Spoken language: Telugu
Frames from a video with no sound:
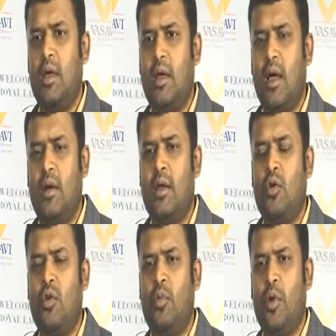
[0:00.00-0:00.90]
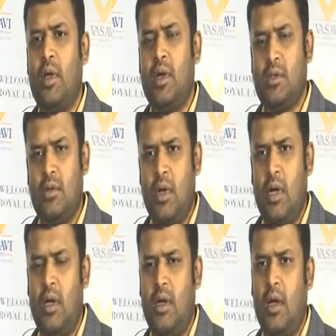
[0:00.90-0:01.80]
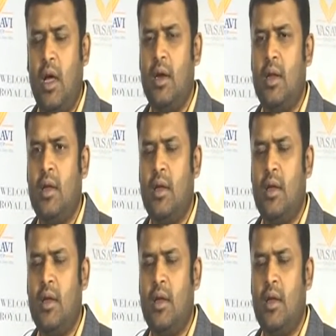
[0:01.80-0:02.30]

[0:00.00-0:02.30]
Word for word: ఈ అన్ని రెండు ప్రాజెక్ట్స్ కూడా అన్ని